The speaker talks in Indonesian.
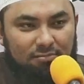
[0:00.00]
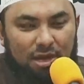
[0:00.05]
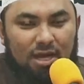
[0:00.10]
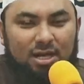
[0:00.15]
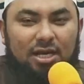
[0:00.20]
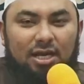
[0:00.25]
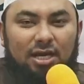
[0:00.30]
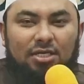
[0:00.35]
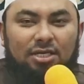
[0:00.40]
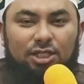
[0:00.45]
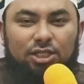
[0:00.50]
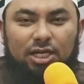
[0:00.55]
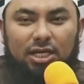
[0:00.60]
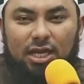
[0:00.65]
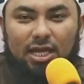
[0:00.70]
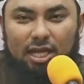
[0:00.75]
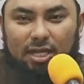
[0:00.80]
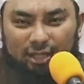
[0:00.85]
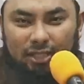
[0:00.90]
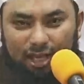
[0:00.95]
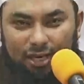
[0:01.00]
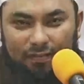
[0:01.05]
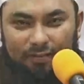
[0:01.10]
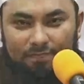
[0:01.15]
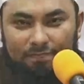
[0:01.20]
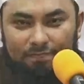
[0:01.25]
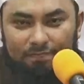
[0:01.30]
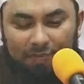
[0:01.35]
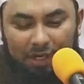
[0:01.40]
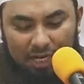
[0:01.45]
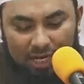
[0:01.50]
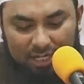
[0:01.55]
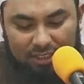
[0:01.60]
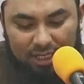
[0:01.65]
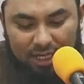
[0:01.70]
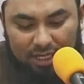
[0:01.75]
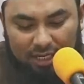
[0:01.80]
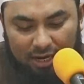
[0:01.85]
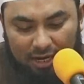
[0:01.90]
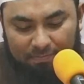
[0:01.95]
bahkan disyariatkan
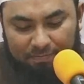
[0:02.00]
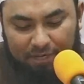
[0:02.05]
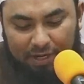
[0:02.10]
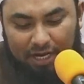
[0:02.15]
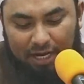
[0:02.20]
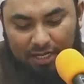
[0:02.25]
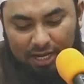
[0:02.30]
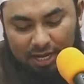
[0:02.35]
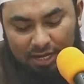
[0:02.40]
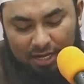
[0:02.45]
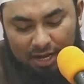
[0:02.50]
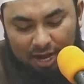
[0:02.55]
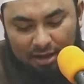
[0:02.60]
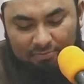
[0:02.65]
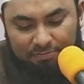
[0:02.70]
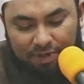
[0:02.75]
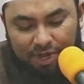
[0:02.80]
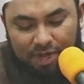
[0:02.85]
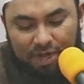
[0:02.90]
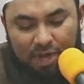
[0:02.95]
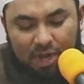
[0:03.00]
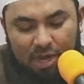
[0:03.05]
berdasarkan perkataan Nabi